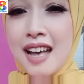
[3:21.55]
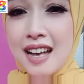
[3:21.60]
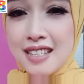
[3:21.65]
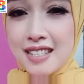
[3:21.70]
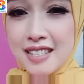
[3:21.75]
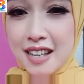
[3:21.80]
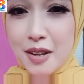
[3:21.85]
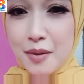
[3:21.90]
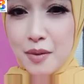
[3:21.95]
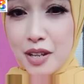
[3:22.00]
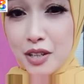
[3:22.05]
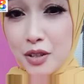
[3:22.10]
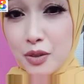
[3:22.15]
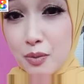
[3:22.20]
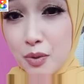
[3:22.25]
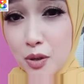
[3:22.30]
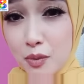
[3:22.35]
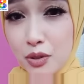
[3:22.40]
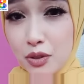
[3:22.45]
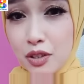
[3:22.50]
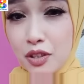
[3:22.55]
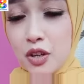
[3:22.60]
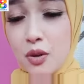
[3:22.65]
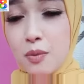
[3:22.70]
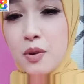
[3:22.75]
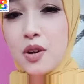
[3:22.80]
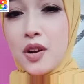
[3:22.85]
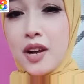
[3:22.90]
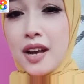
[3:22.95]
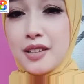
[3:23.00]
Assalamualaikum warahmatullahi
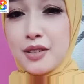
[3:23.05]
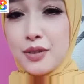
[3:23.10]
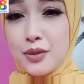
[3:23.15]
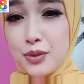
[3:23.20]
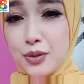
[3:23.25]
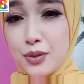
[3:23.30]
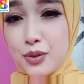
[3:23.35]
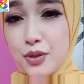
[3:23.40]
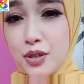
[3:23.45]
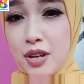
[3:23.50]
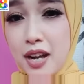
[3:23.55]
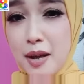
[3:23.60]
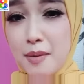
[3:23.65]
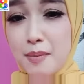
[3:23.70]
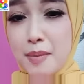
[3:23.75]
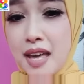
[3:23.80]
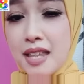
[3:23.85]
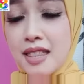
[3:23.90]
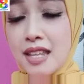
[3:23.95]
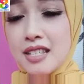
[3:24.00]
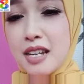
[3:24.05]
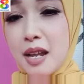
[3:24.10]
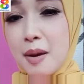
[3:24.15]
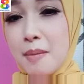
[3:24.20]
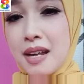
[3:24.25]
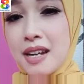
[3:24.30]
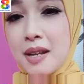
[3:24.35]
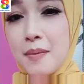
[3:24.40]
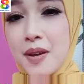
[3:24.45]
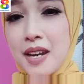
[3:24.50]
wabarakatuh Kami atas
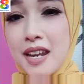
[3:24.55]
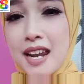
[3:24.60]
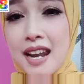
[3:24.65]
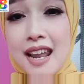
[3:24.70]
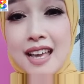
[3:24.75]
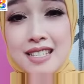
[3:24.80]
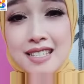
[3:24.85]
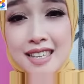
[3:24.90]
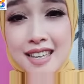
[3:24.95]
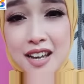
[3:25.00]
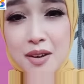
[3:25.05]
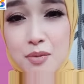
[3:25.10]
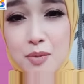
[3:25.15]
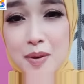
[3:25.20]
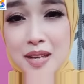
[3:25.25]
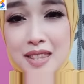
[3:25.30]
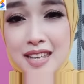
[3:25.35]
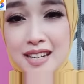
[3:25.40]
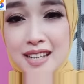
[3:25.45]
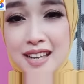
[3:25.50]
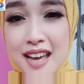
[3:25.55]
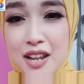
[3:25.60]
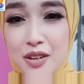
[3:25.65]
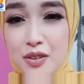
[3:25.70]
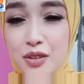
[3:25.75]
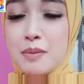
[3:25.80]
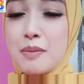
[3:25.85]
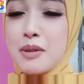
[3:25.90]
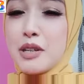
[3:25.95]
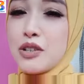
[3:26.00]
nama DPD Laski Kabupaten
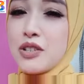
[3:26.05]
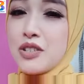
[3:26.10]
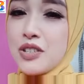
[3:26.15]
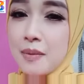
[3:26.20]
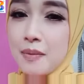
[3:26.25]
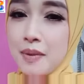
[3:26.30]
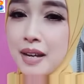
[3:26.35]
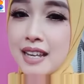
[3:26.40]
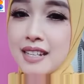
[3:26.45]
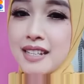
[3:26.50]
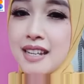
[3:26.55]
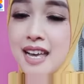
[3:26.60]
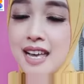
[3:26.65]
Garut mengucapkan